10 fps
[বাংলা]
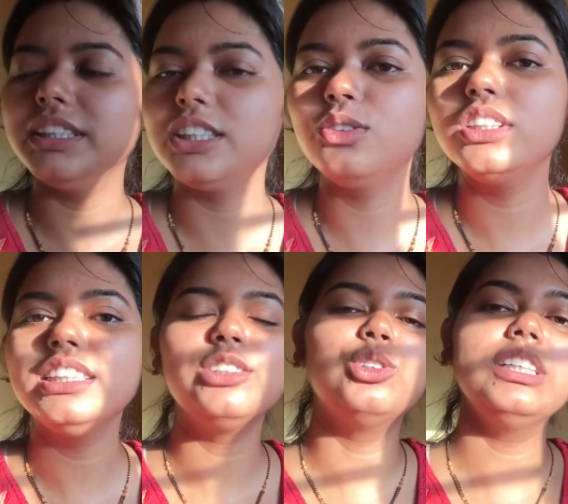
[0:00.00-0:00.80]
এসে উনি
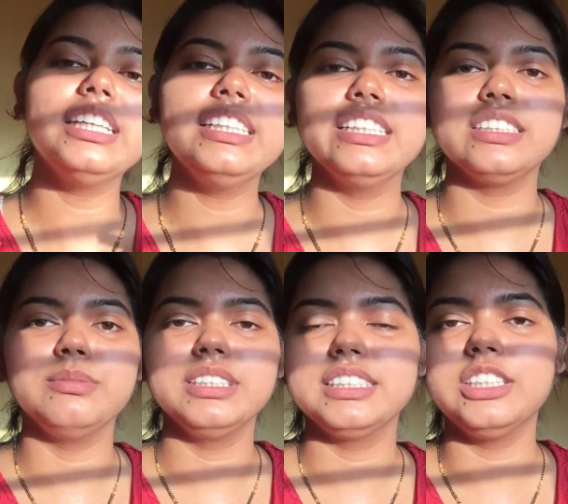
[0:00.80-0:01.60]
ঘুরিয়ে দিয়েছে
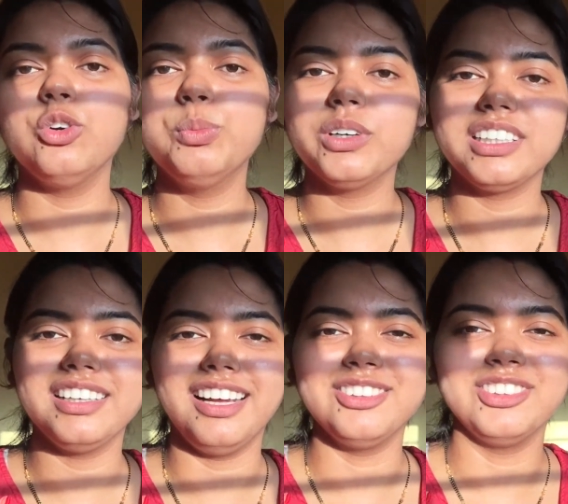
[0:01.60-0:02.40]
মিক্সিটা উপরটা
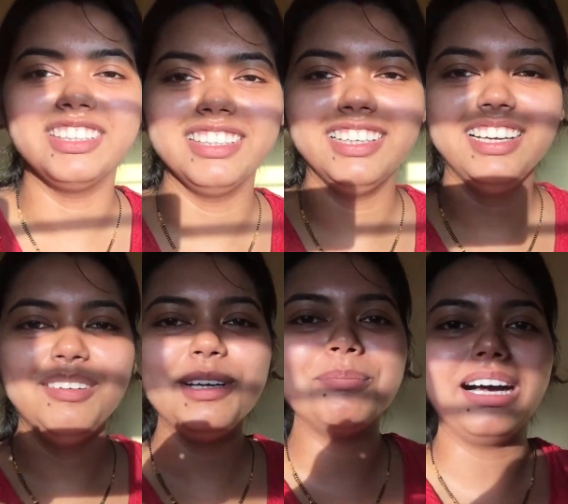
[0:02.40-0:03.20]
না ধরে
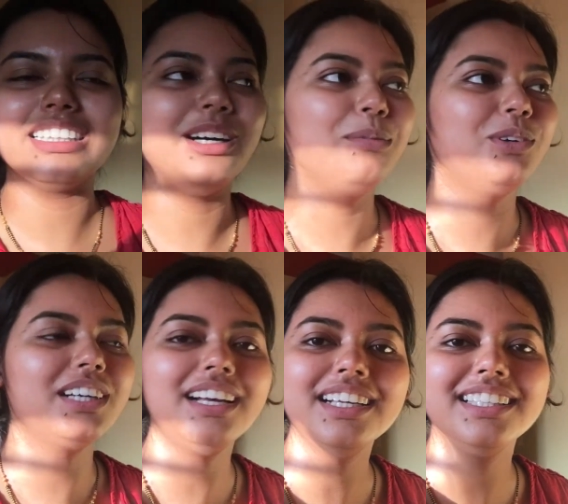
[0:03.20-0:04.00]
মানে মাথা
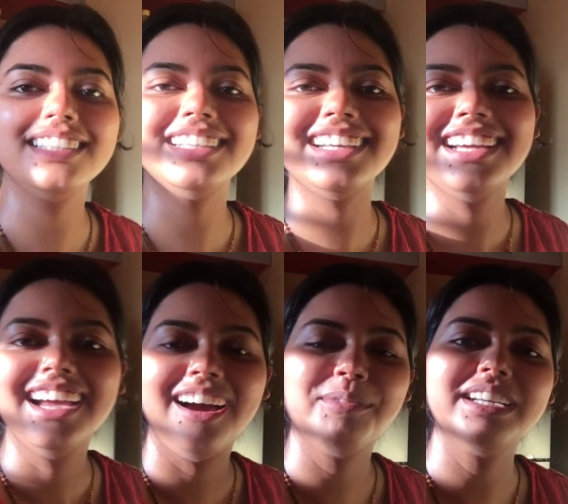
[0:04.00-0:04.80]
মোটা এদিকে
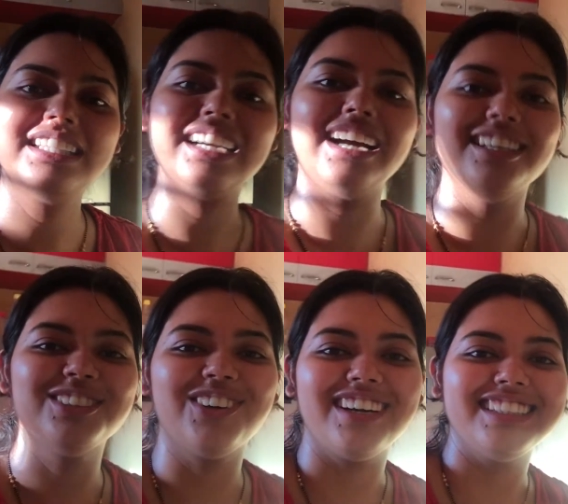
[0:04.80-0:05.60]
আবার এদিকে কাজও
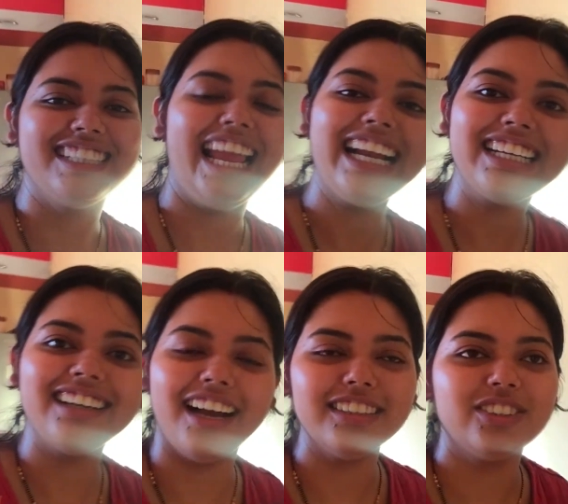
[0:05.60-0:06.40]
করা যায়
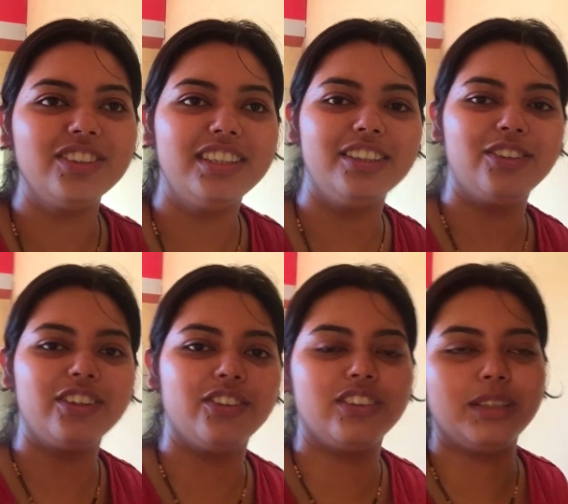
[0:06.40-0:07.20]
কাজ যদি ঠিক করে
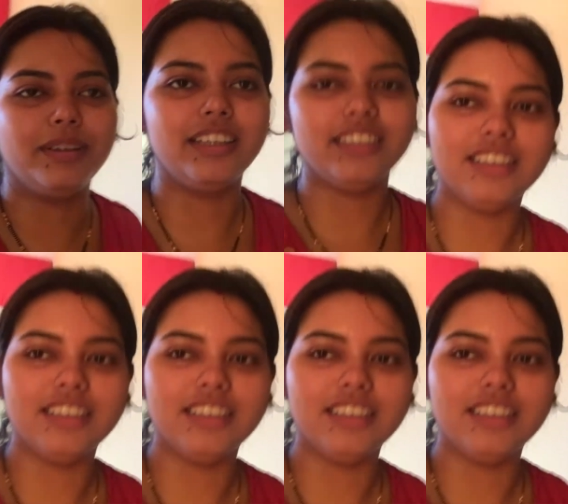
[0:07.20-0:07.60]
করতে পারে